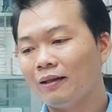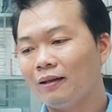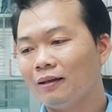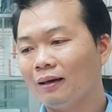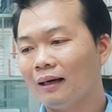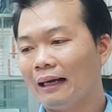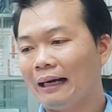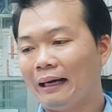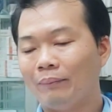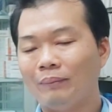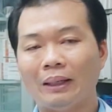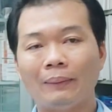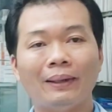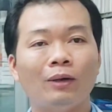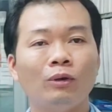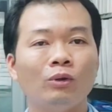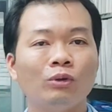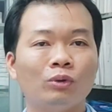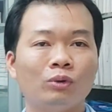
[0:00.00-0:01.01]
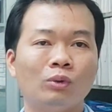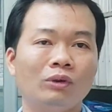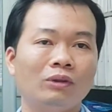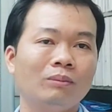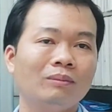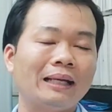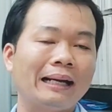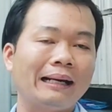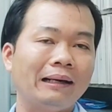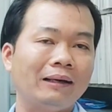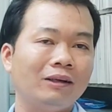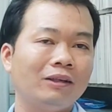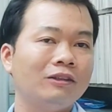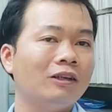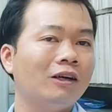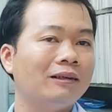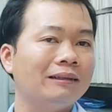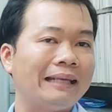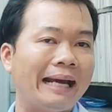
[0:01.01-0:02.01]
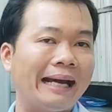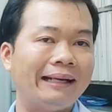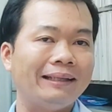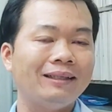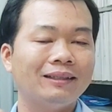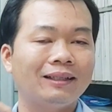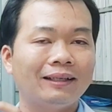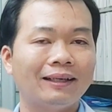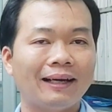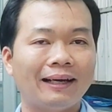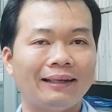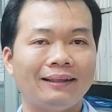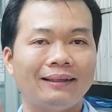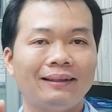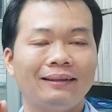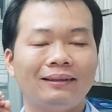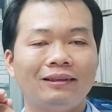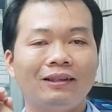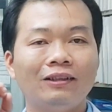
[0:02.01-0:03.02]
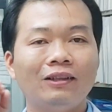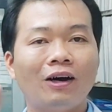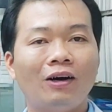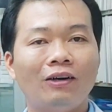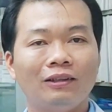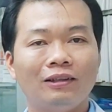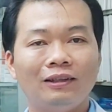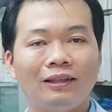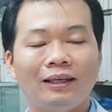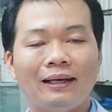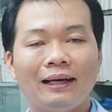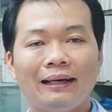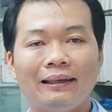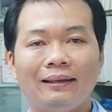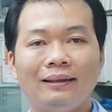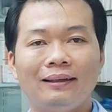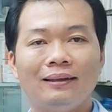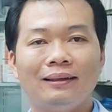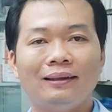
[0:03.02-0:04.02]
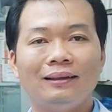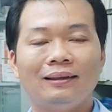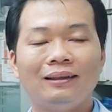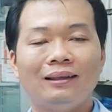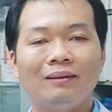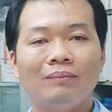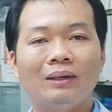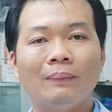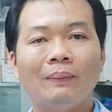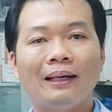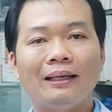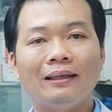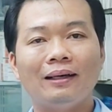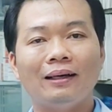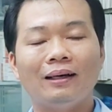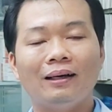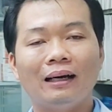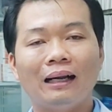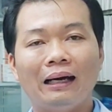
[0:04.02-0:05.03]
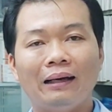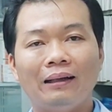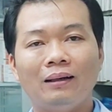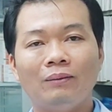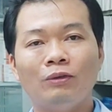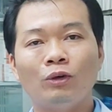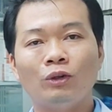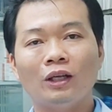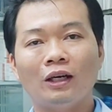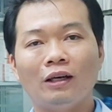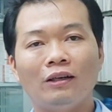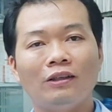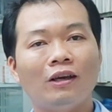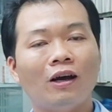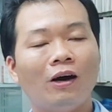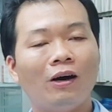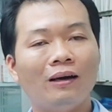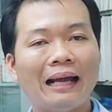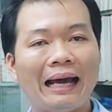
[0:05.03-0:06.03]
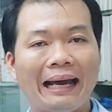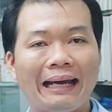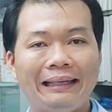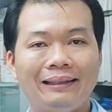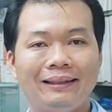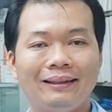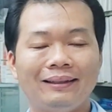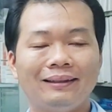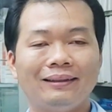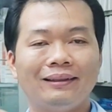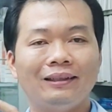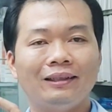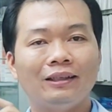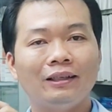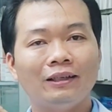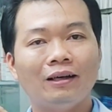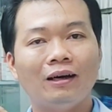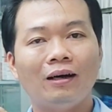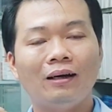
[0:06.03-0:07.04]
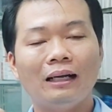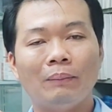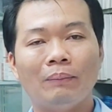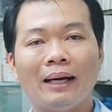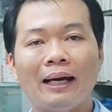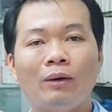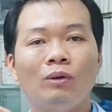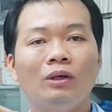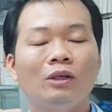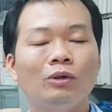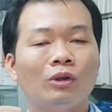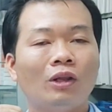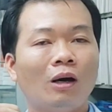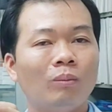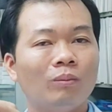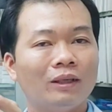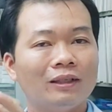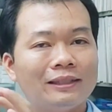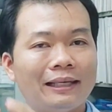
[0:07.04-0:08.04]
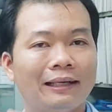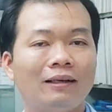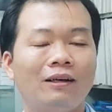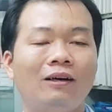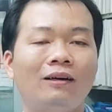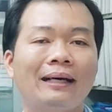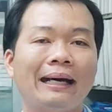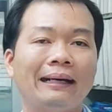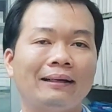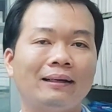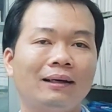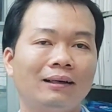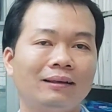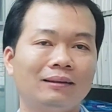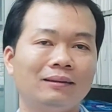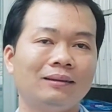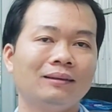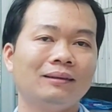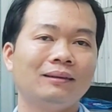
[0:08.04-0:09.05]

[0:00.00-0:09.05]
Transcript: thường là mạch máu của chúng ta là nó trơn nhẵn như thế này nó to như thế này nhưng mà bây giờ là nó vô tình nó nhỏ lại thì khi đó là máu lưu thông nó sẽ khó khăn hơn